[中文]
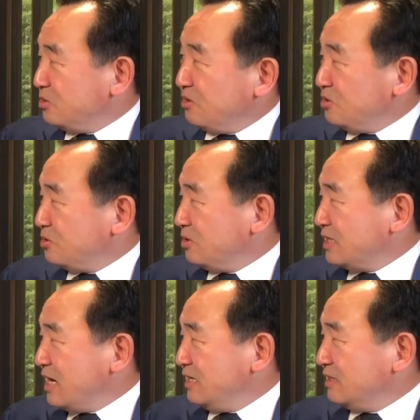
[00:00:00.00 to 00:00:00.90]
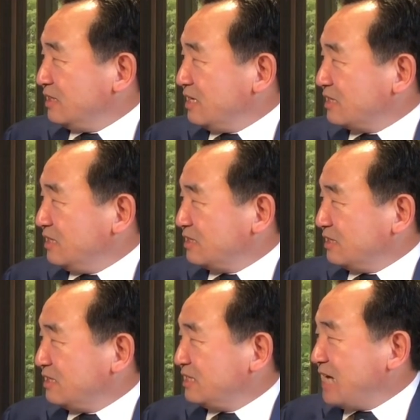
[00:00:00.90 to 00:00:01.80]
有人说他那可
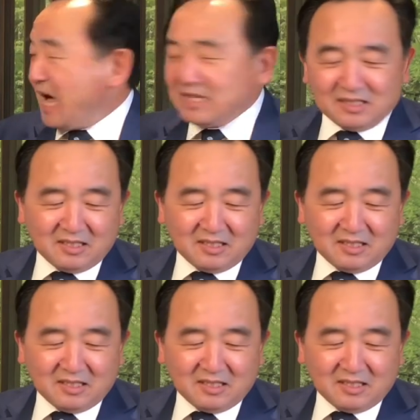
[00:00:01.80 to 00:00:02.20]
能是假的，